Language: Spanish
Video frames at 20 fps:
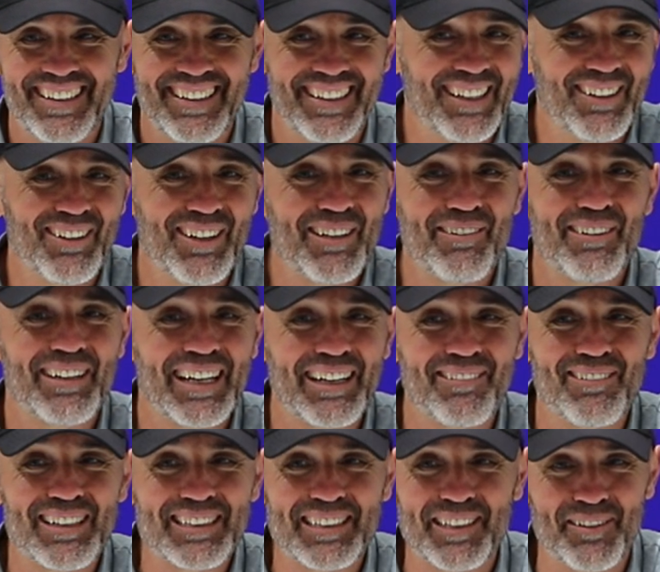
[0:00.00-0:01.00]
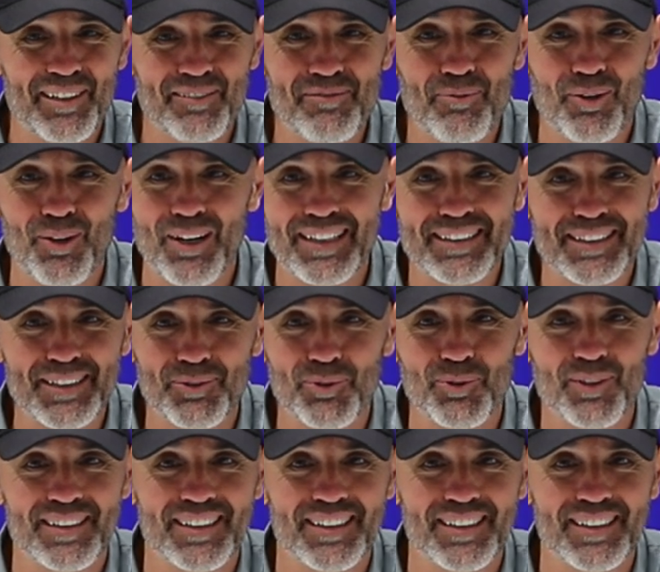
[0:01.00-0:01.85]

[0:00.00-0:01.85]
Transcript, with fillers: eh, no había más que ver un poco la actitud